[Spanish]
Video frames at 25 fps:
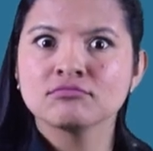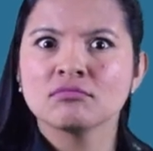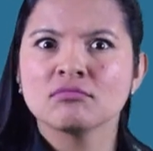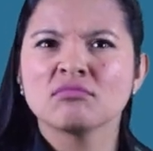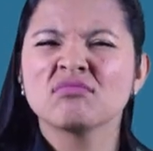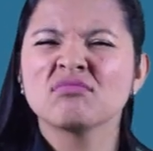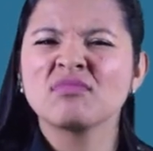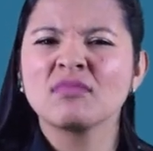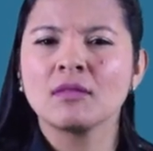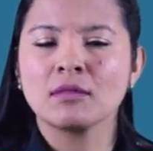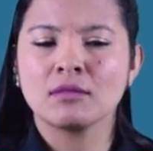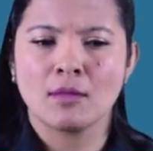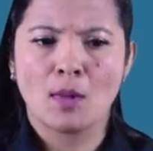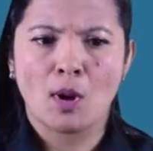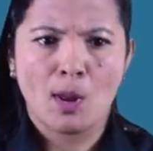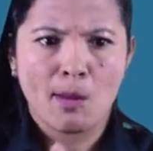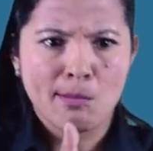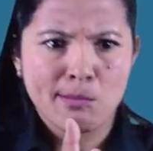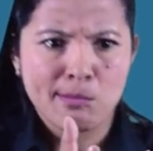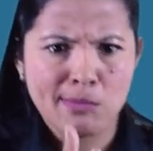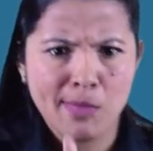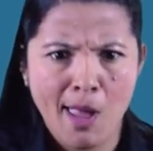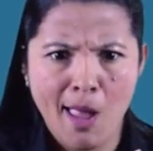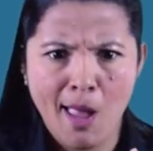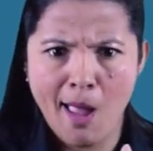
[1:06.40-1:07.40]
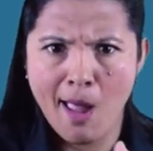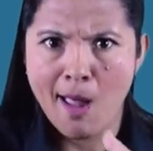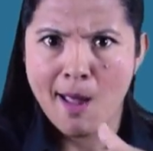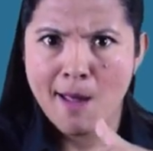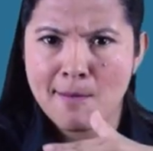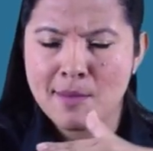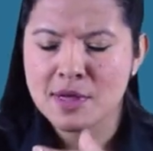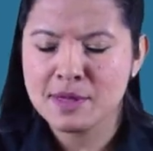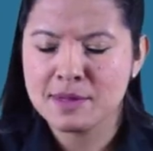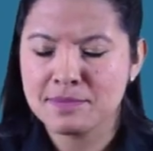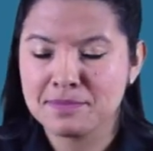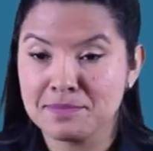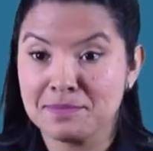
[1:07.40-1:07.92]
dieron a conocer la
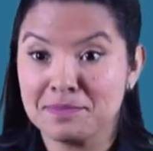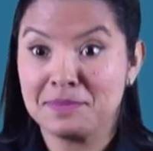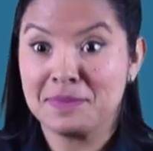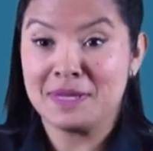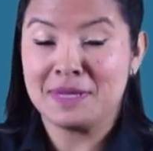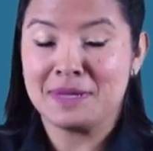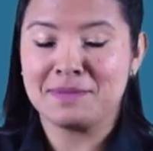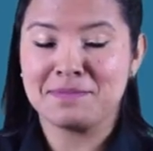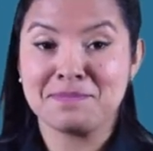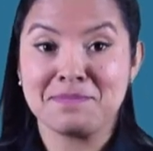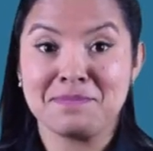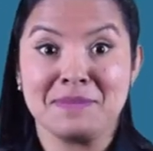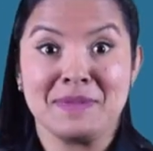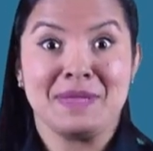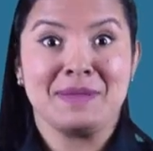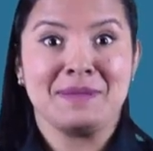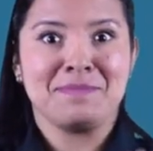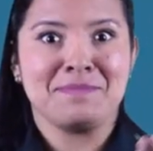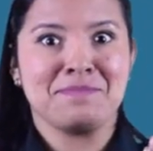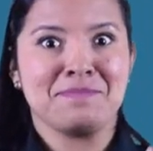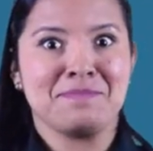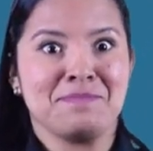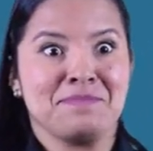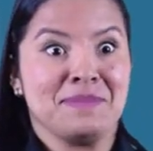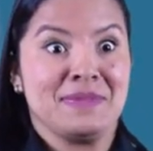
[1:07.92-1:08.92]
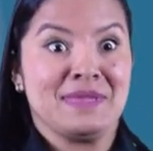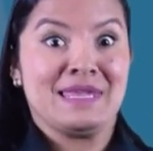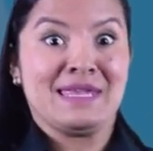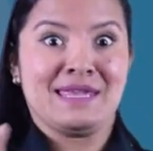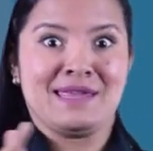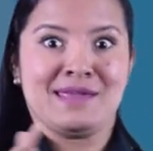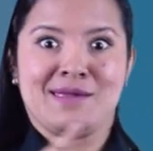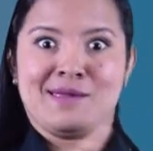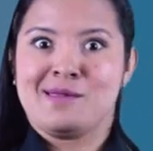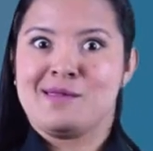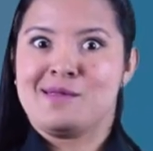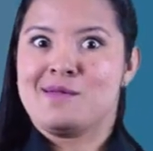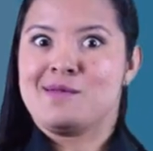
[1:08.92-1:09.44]
situación que viven respecto
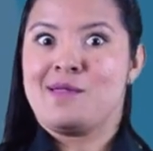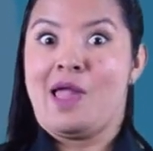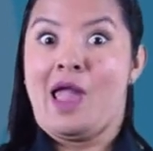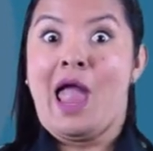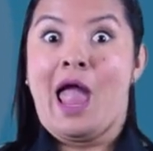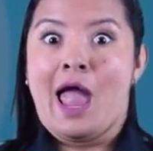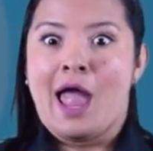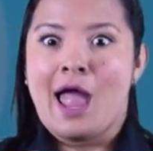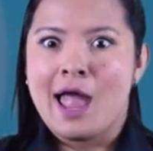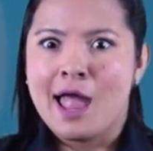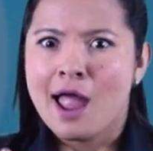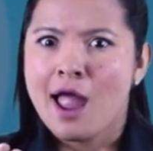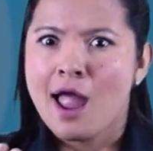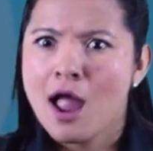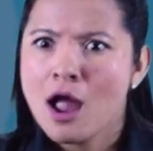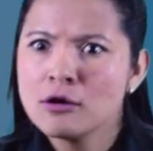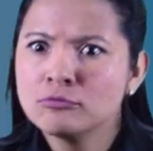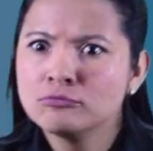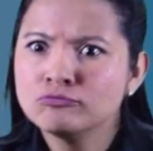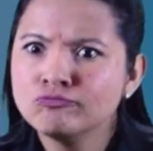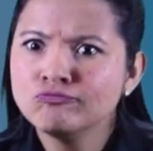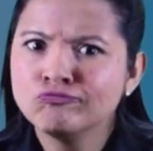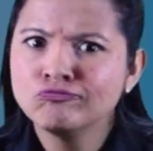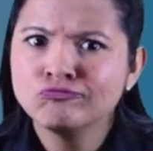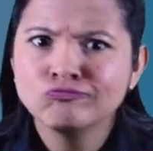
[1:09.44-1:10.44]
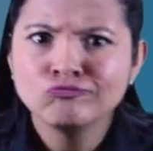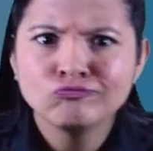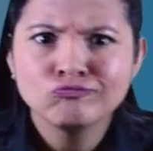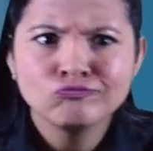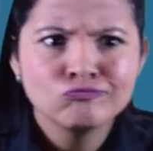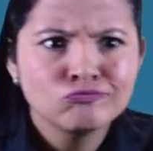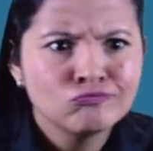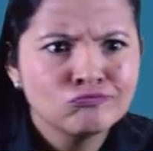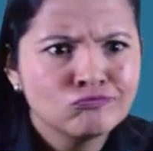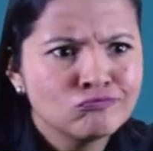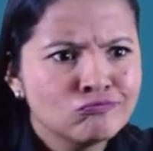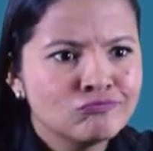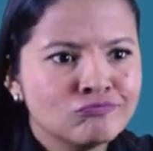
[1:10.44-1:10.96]
al acceso a
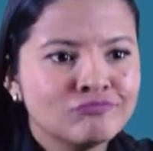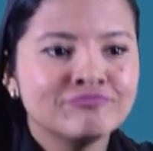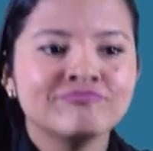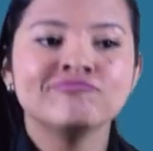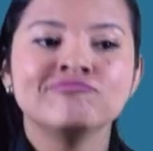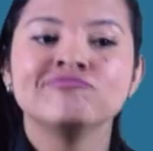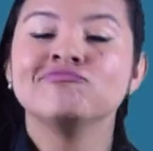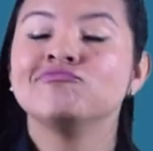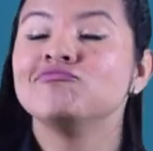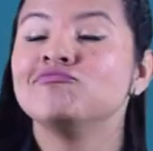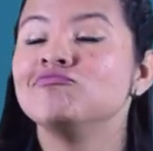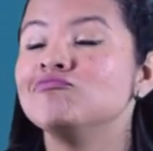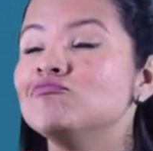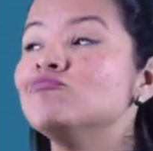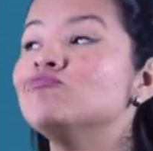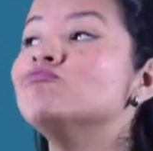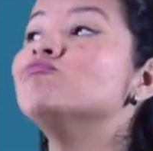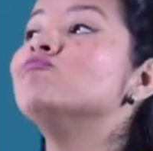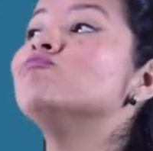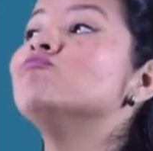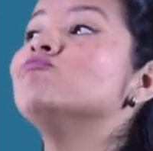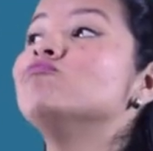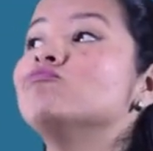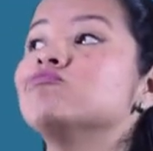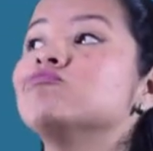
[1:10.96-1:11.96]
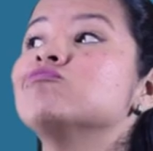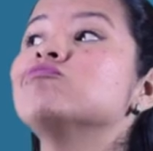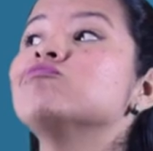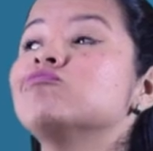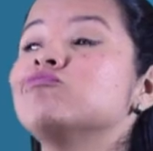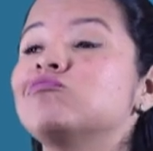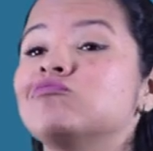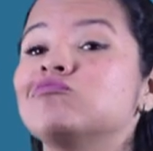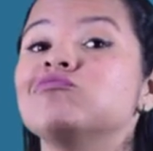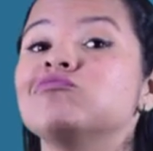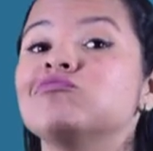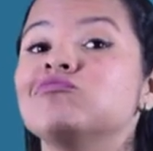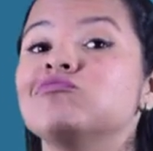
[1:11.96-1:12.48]
oportunidades y sus
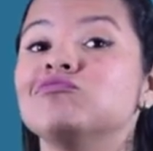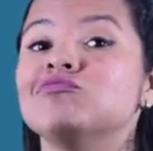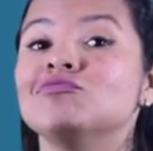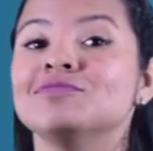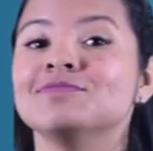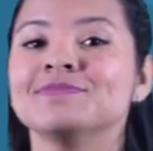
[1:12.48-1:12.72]
derechos.